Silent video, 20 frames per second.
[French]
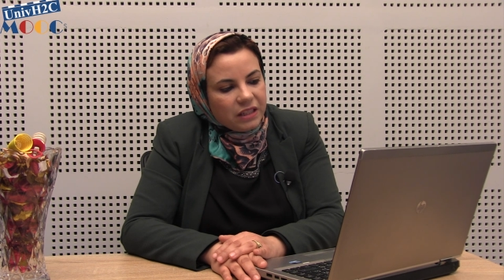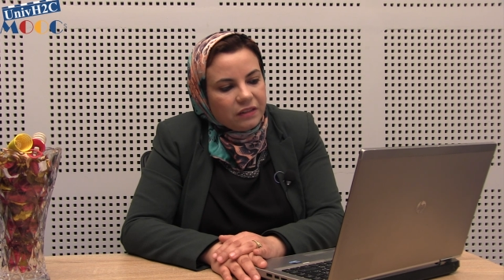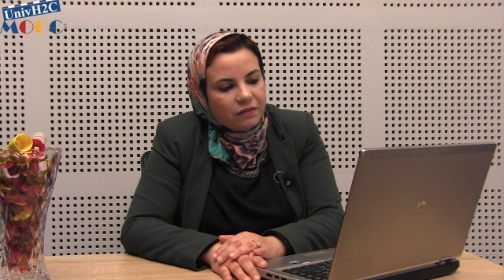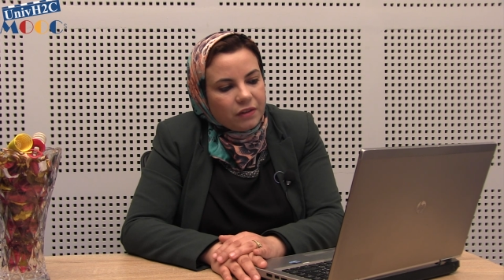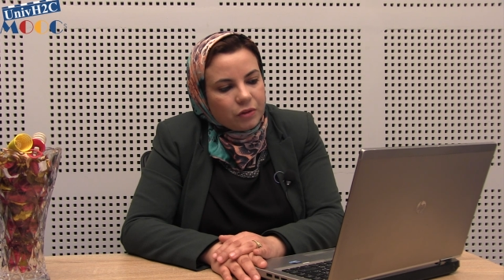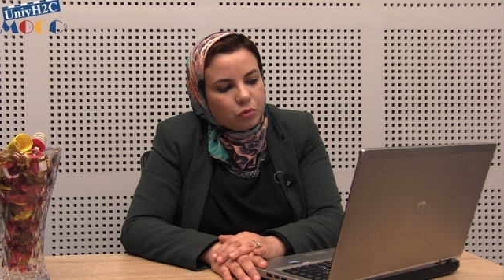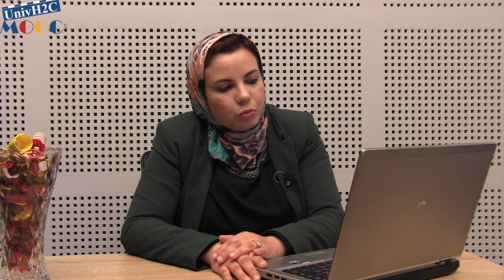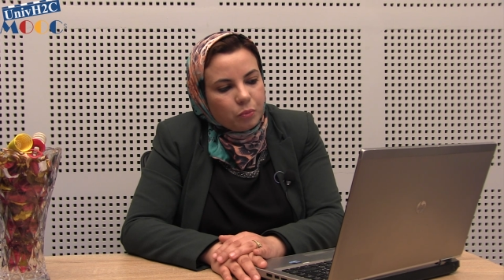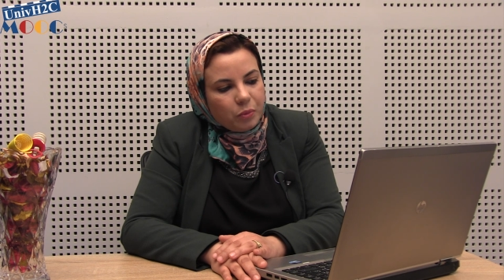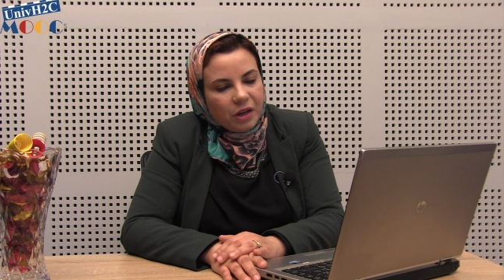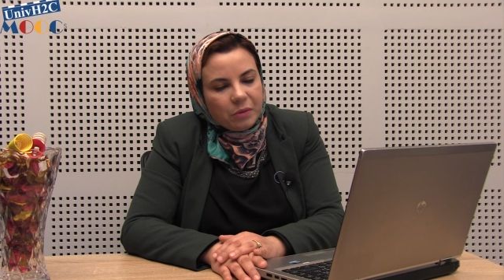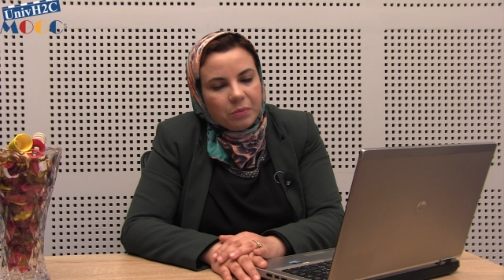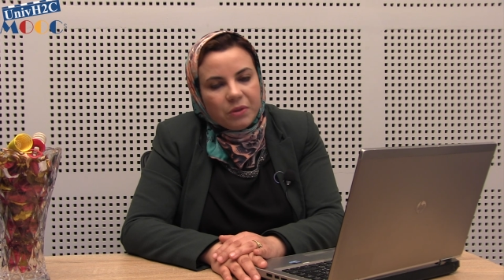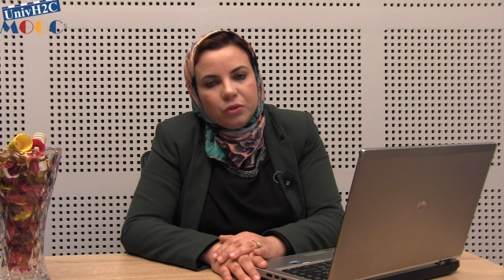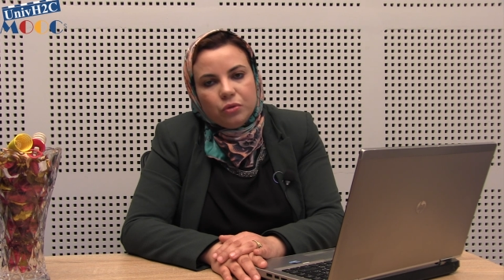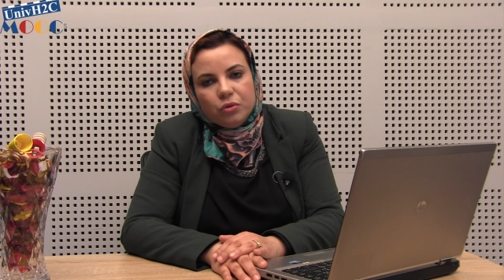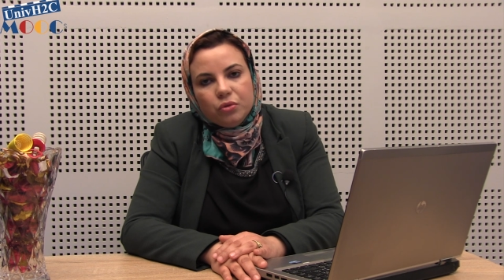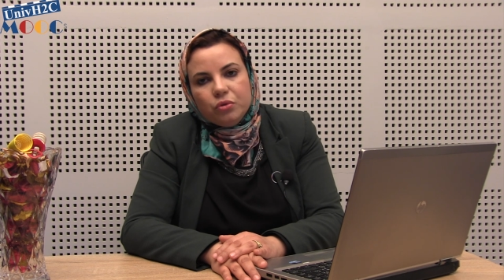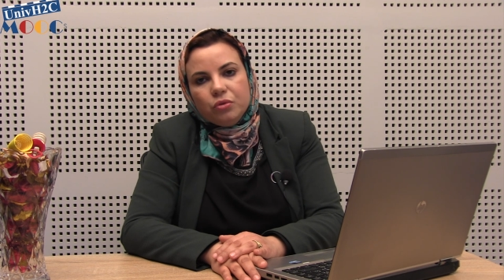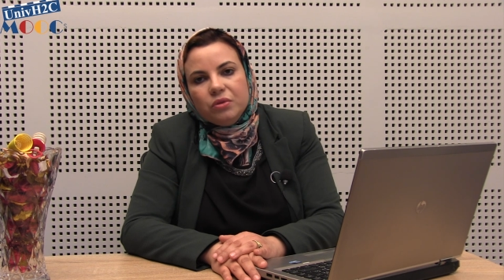qui va nous
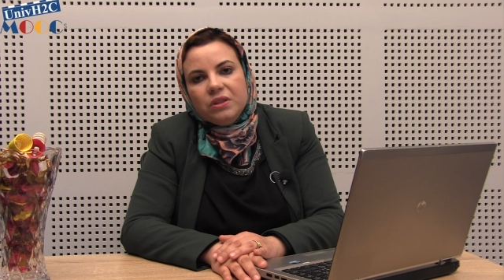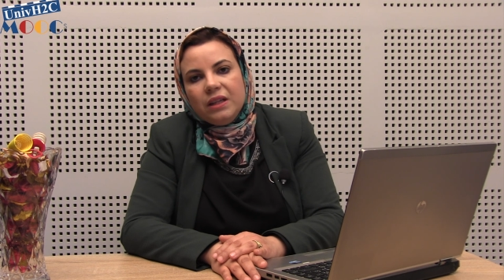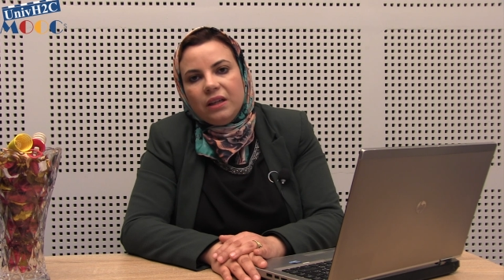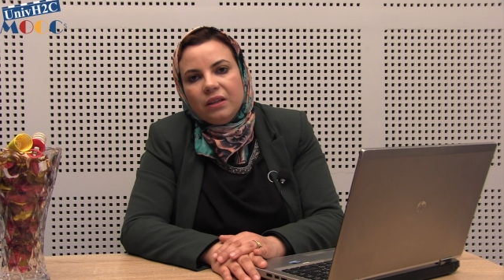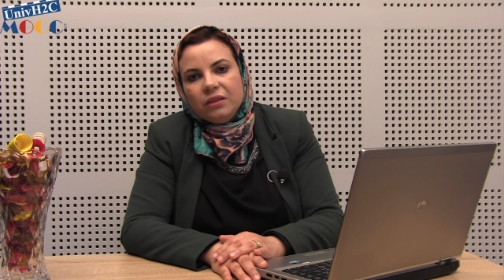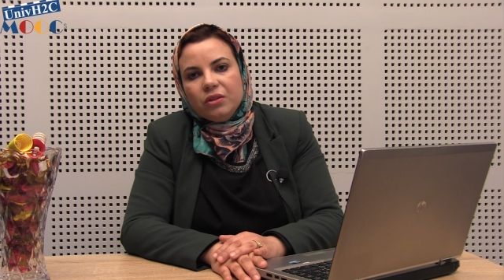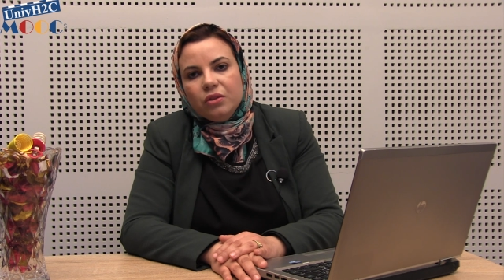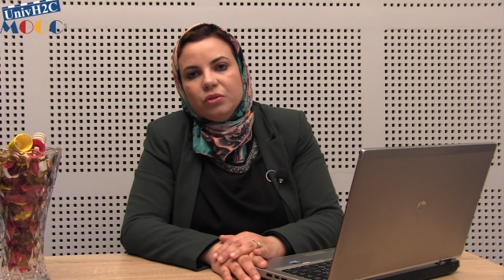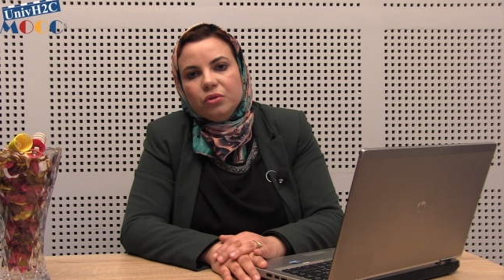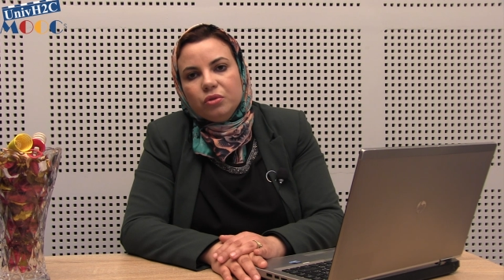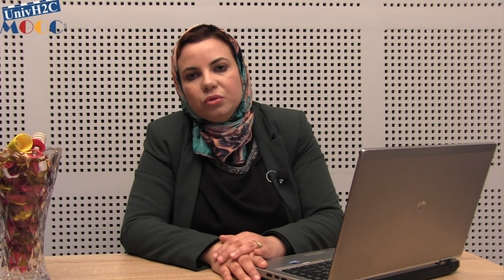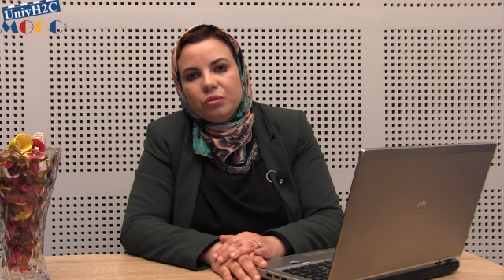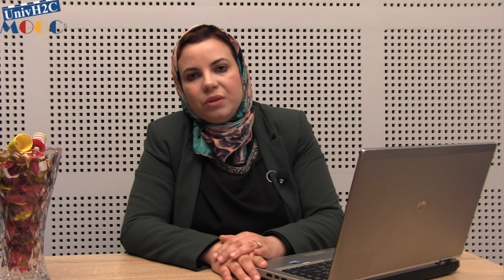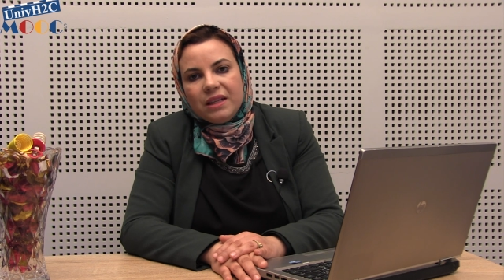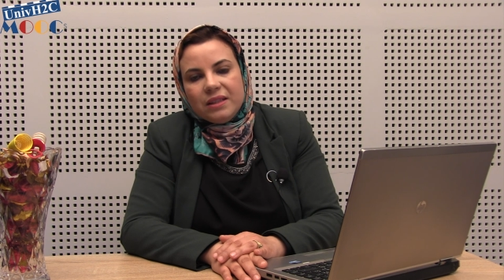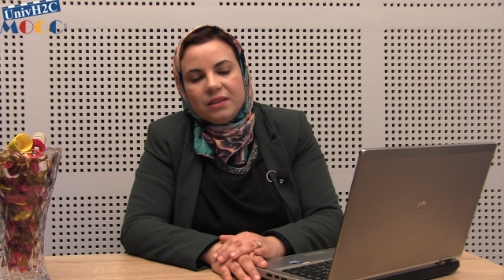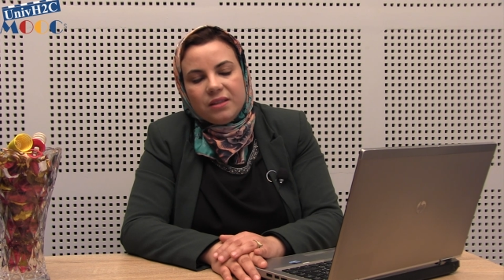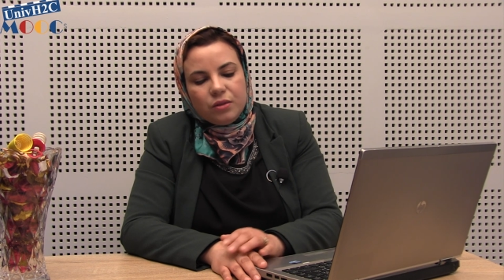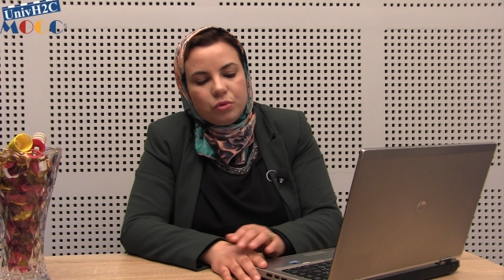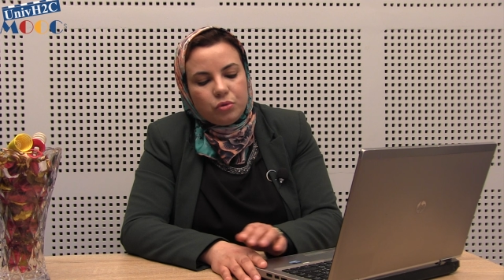permettre de tenir compte de
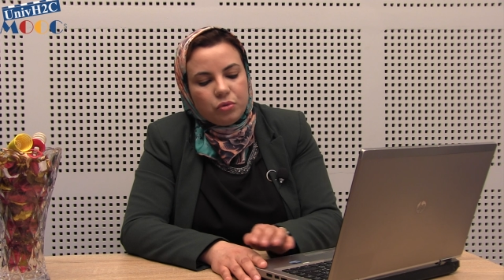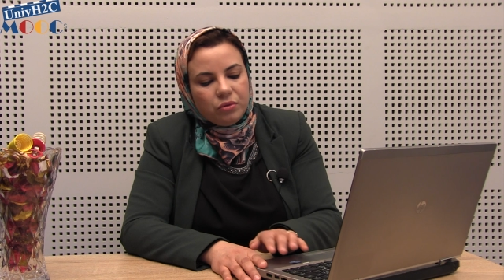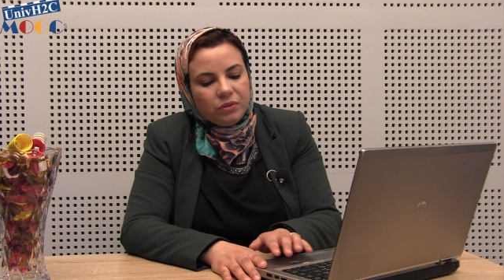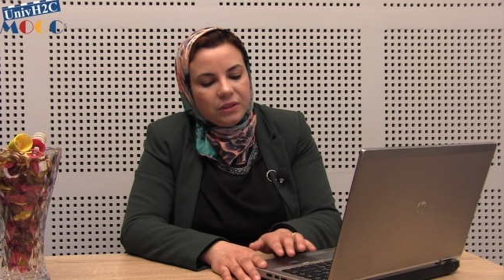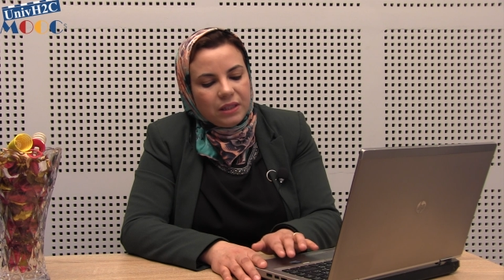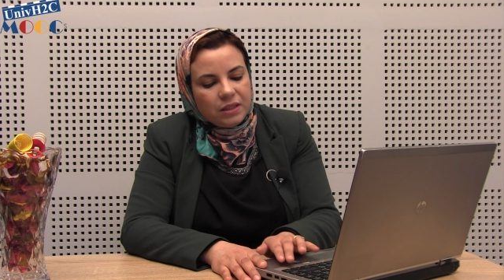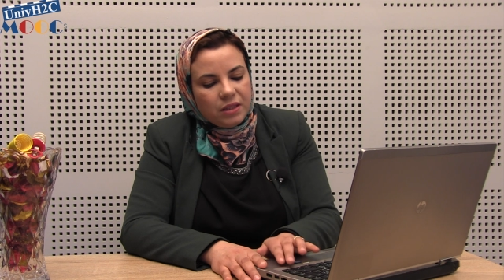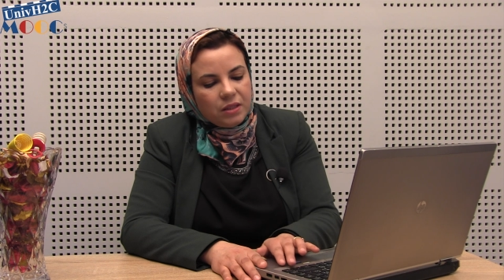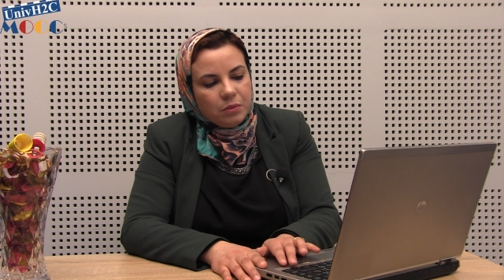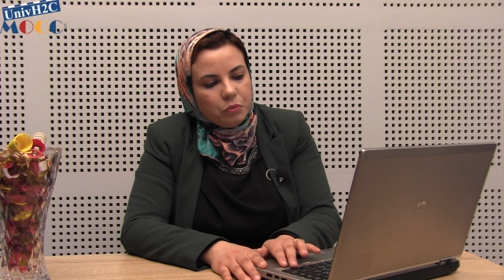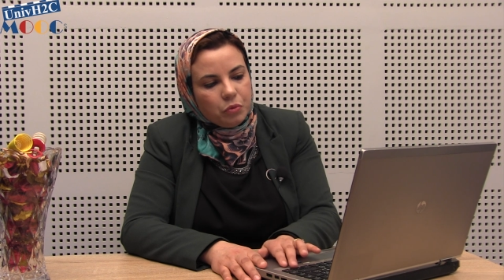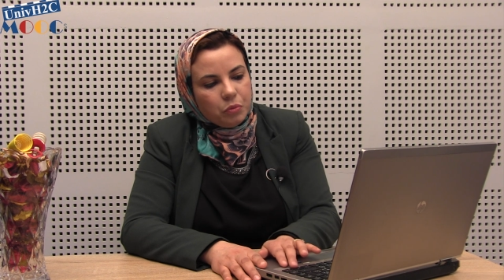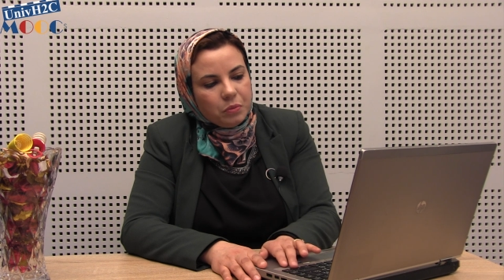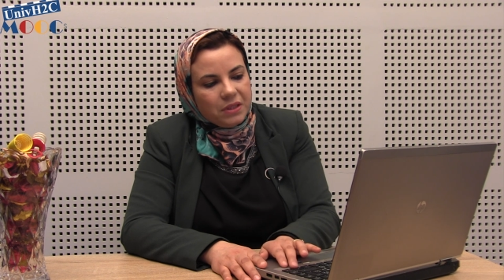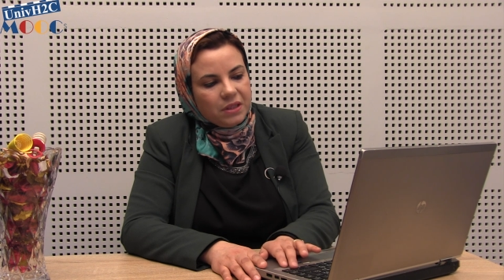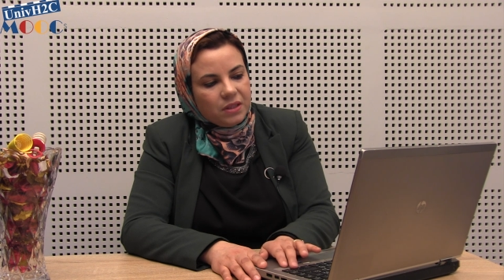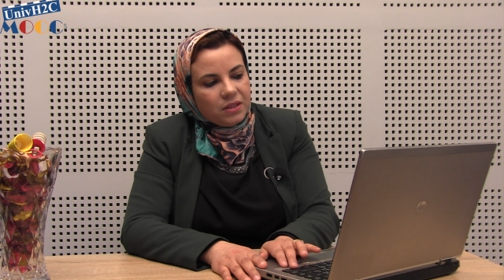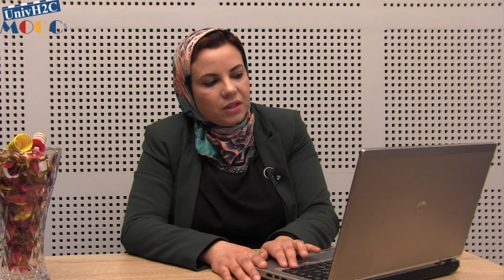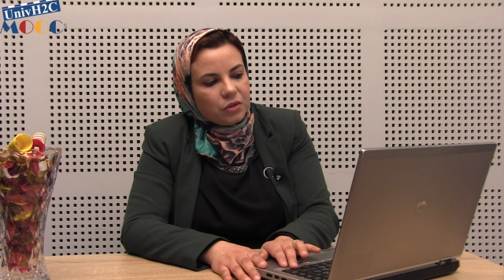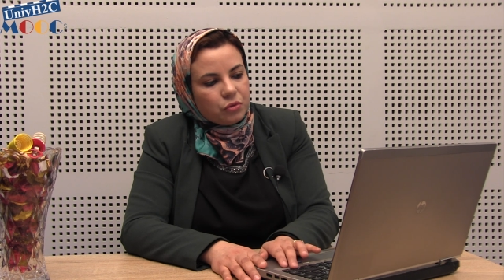la cession des
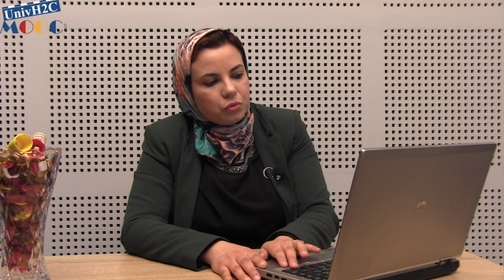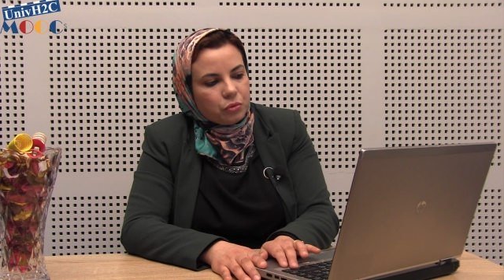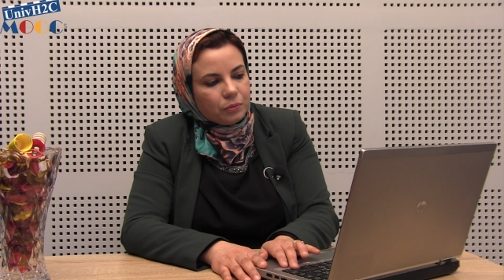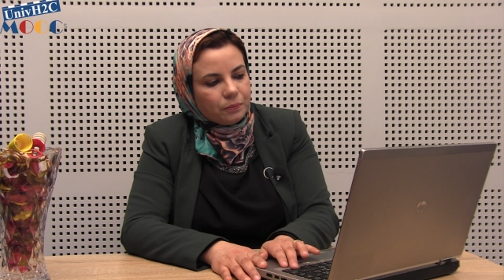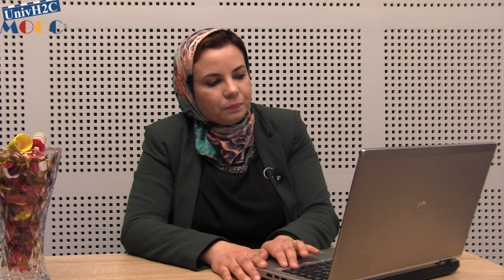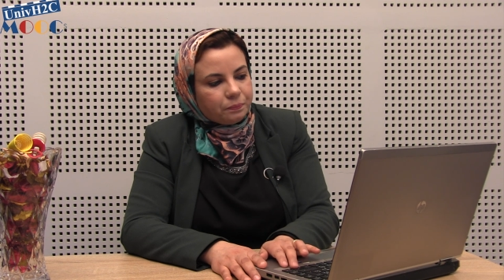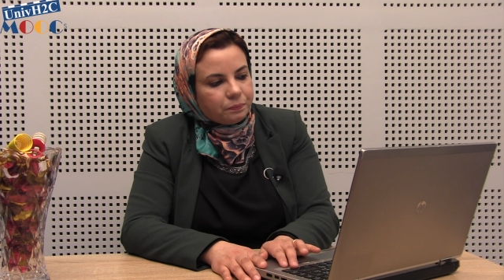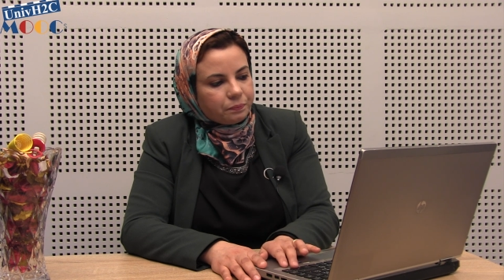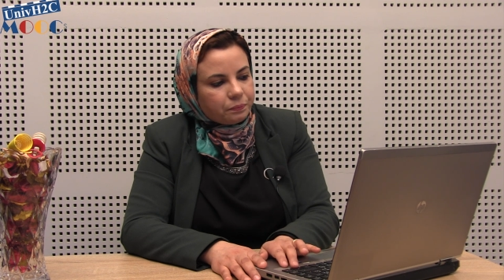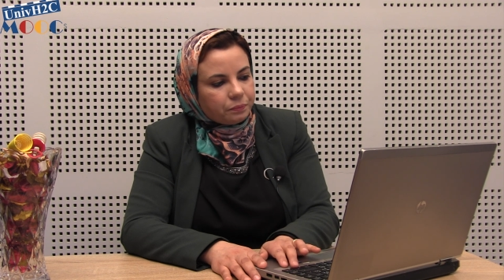immobilisations.